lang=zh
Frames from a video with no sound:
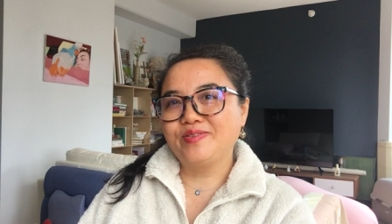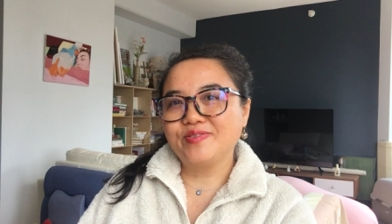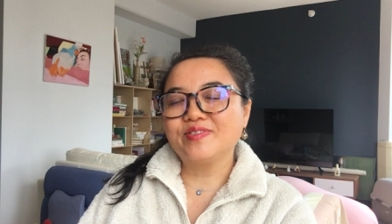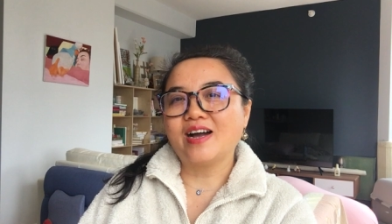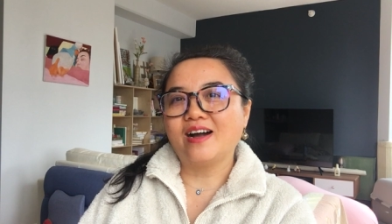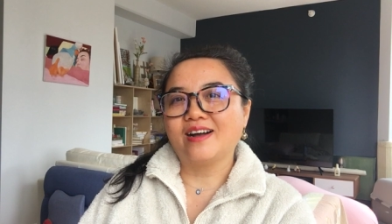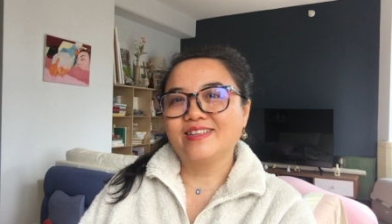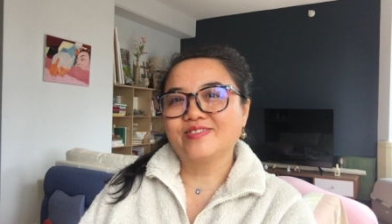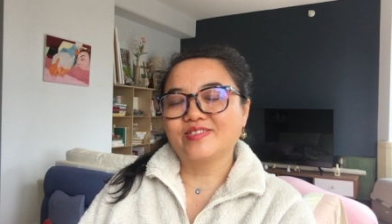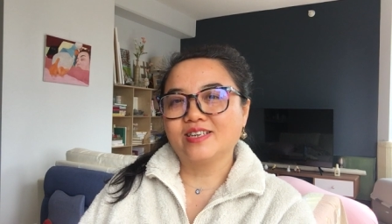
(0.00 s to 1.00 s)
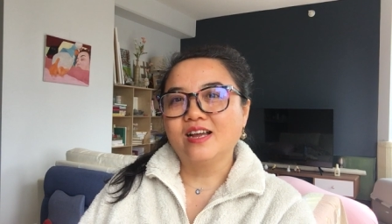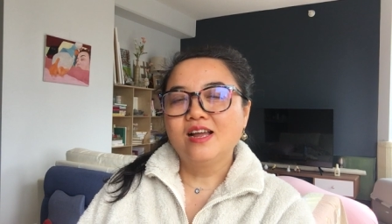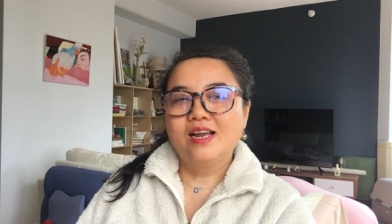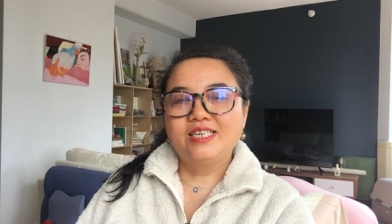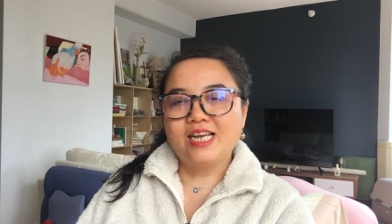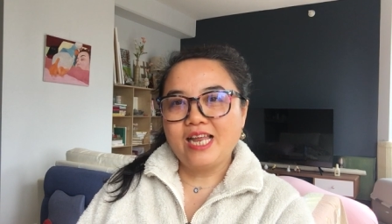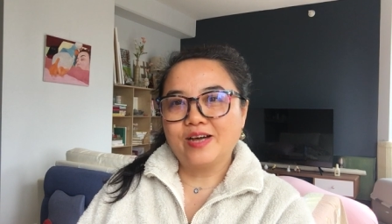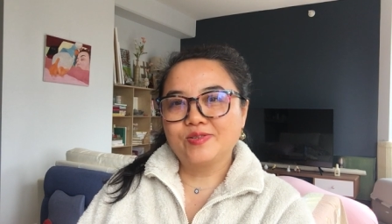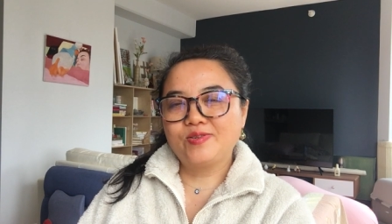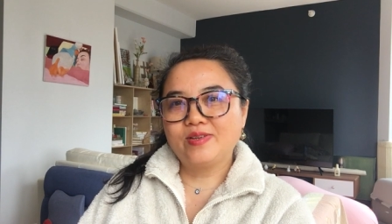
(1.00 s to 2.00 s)
句哈，就是这
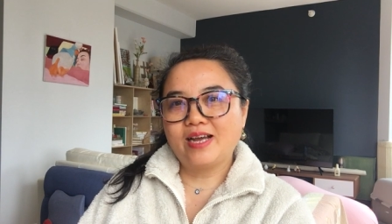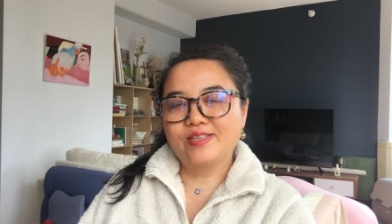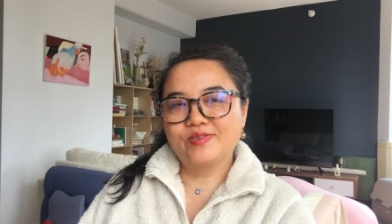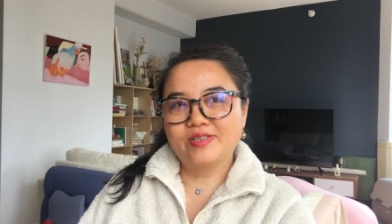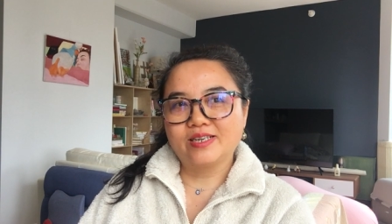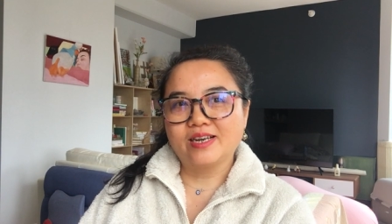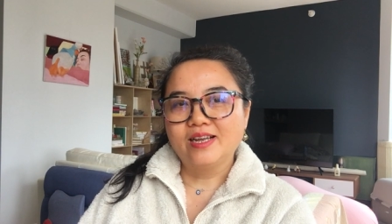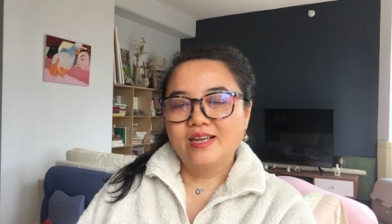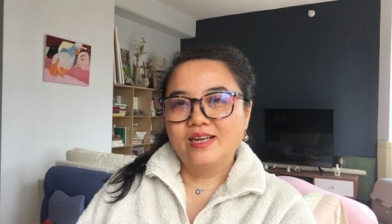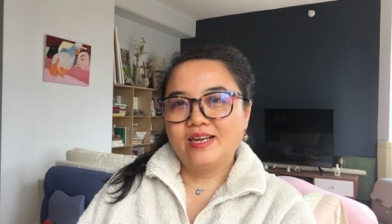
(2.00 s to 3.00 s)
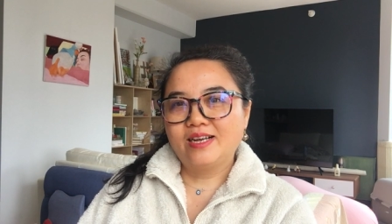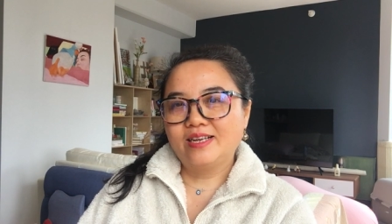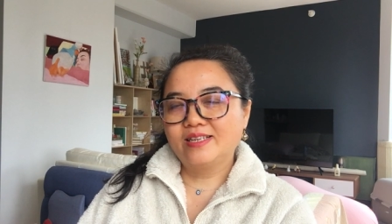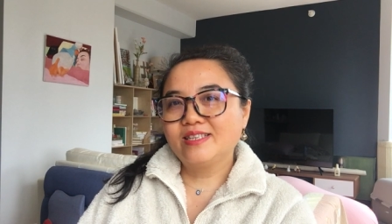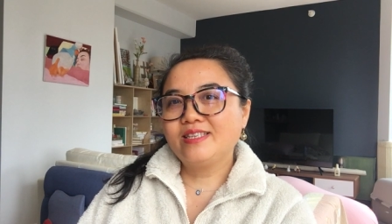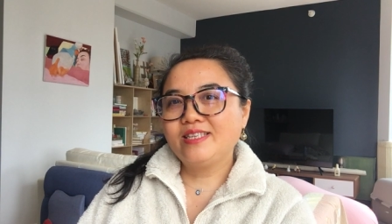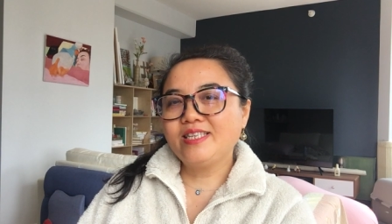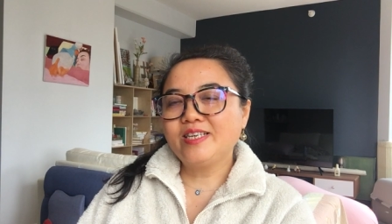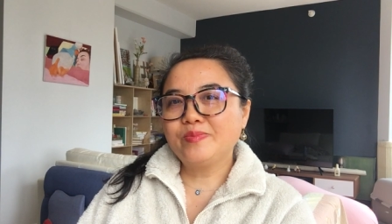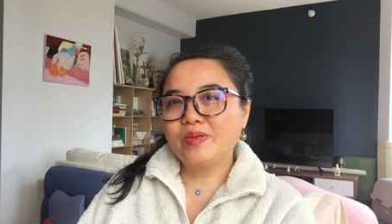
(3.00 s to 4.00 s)
两句啊，就是呃“
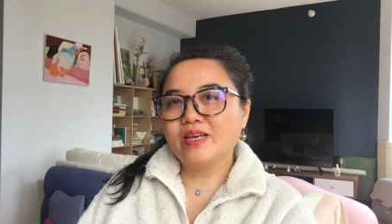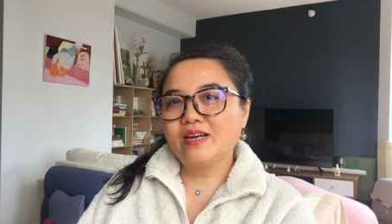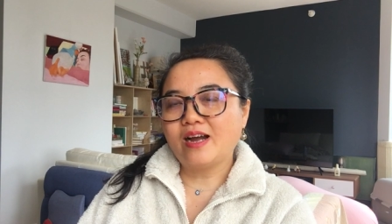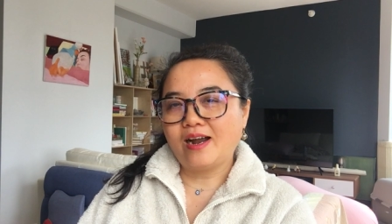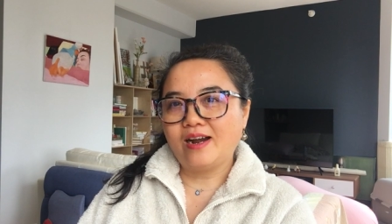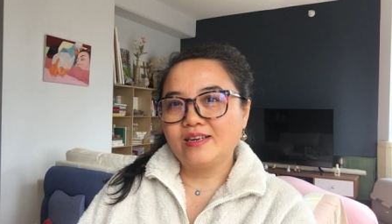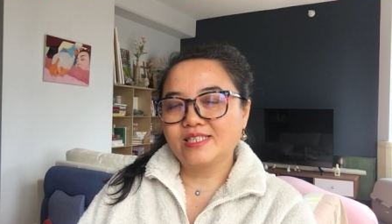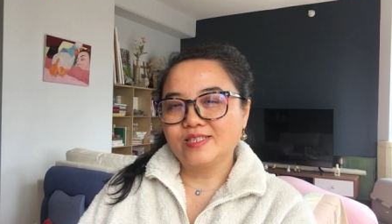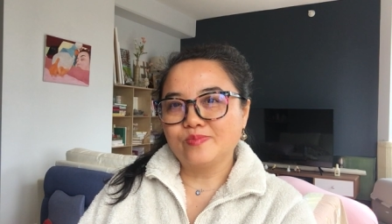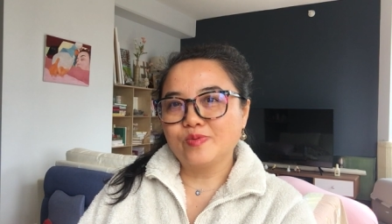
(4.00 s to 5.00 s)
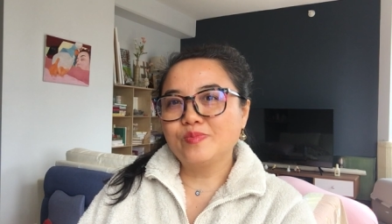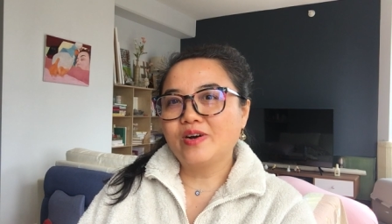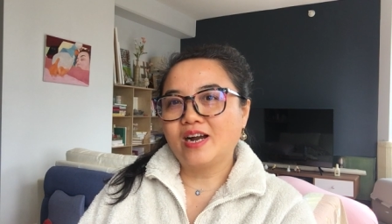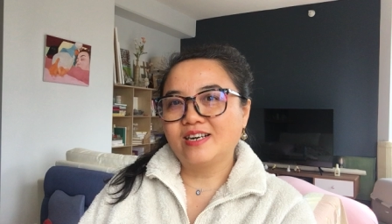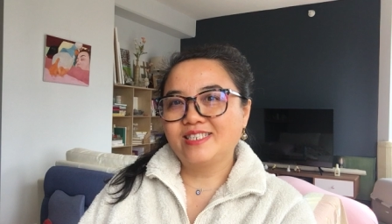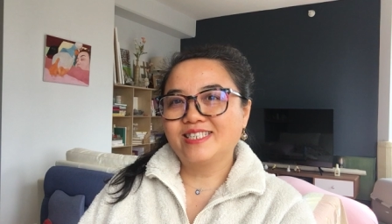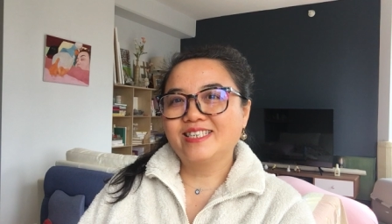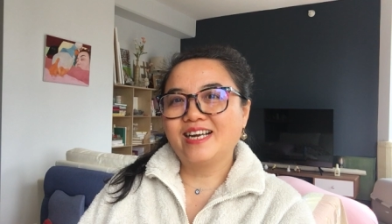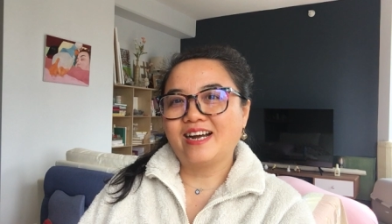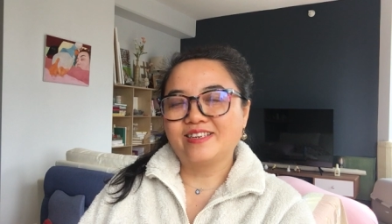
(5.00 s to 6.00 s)
宁鸣而死，不默而
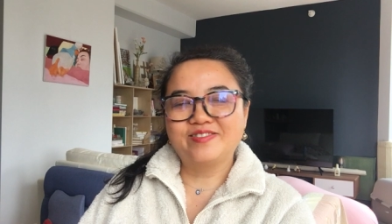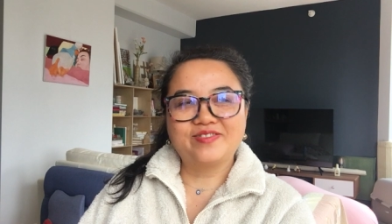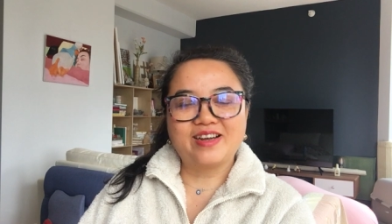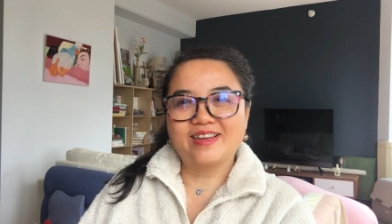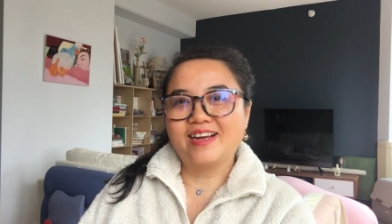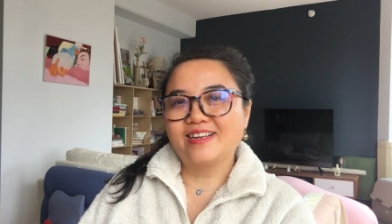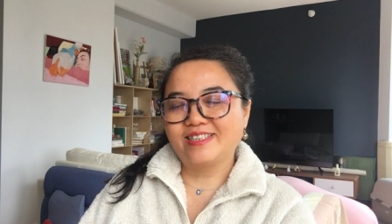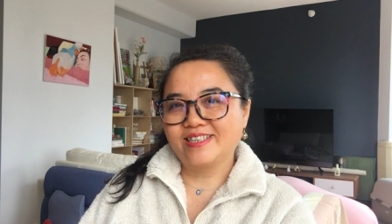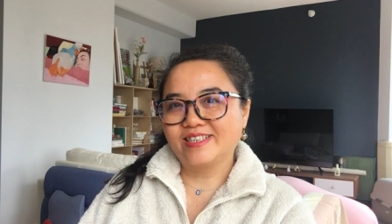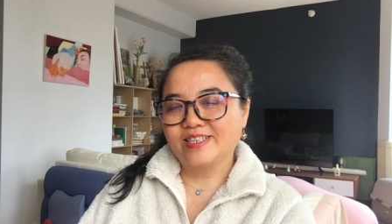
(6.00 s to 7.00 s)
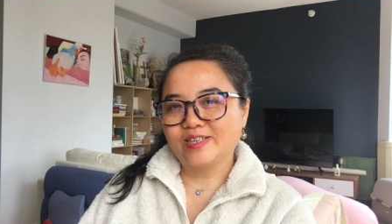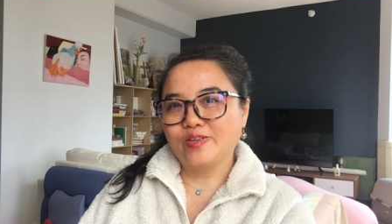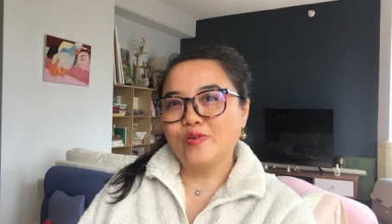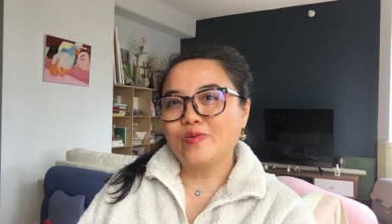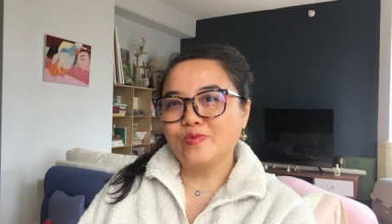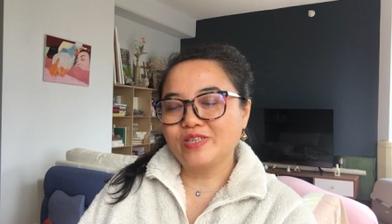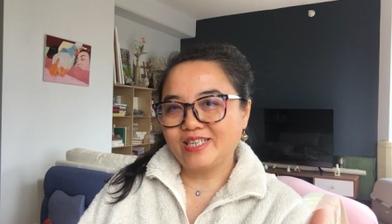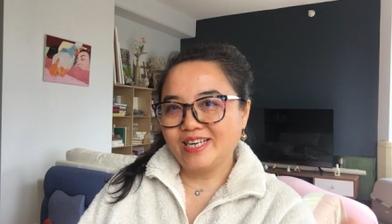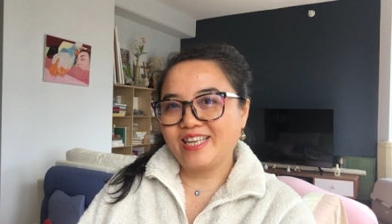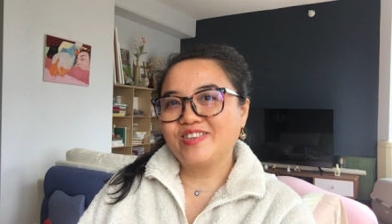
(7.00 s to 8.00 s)
生”啊，是吧？啊，这个是由胡
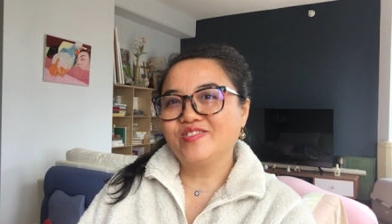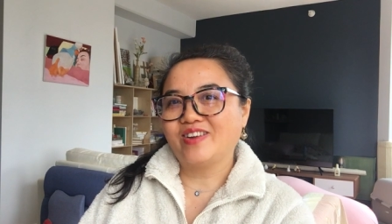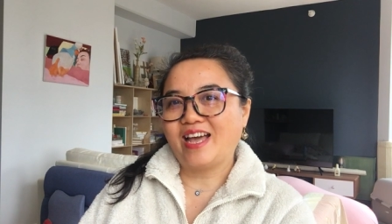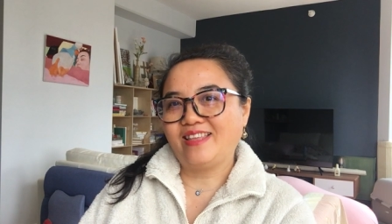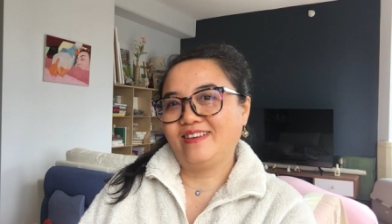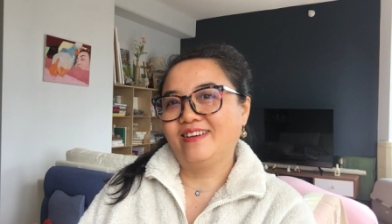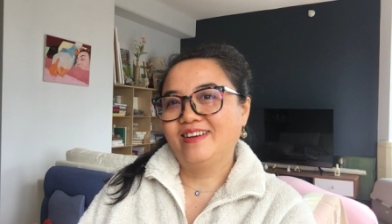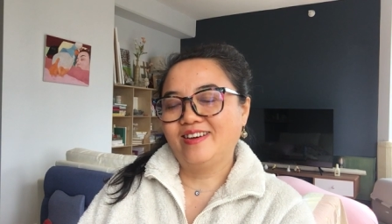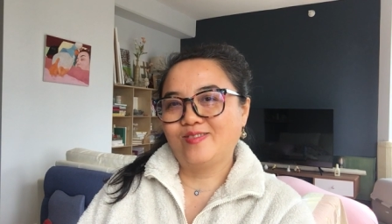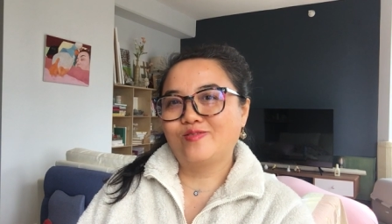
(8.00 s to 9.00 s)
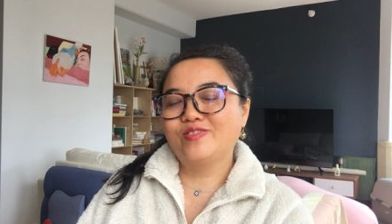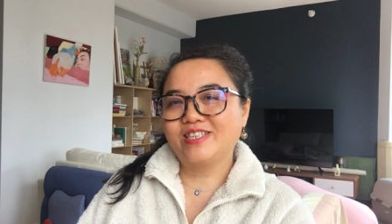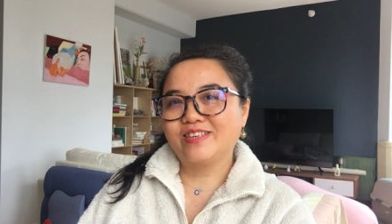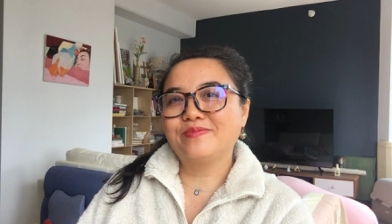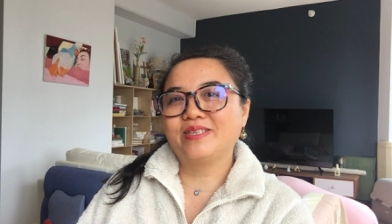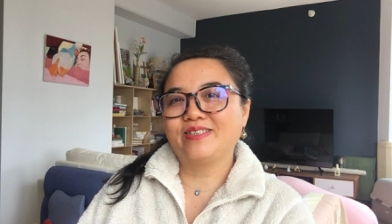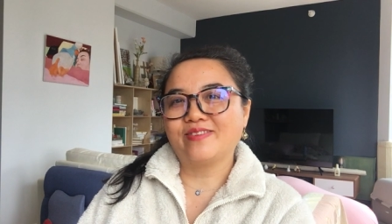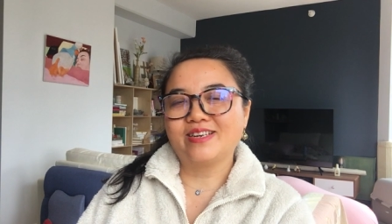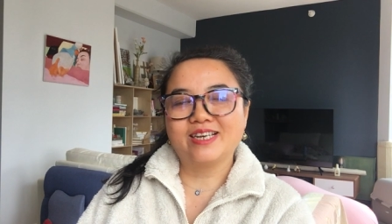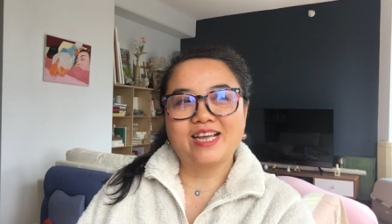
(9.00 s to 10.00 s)
适拎出来的啊，胡适特别喜
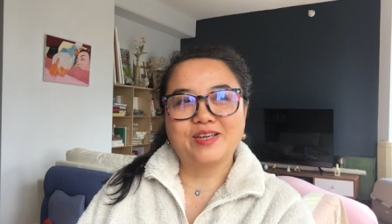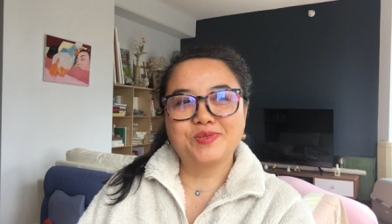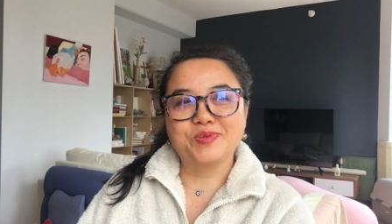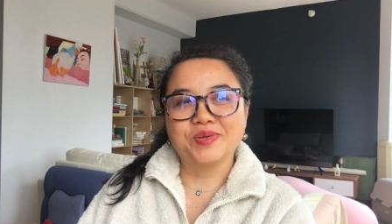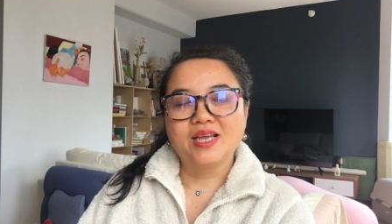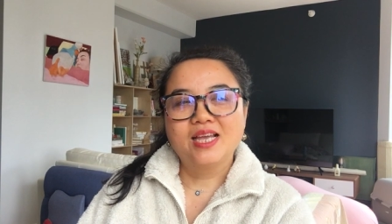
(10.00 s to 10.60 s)
欢这两句。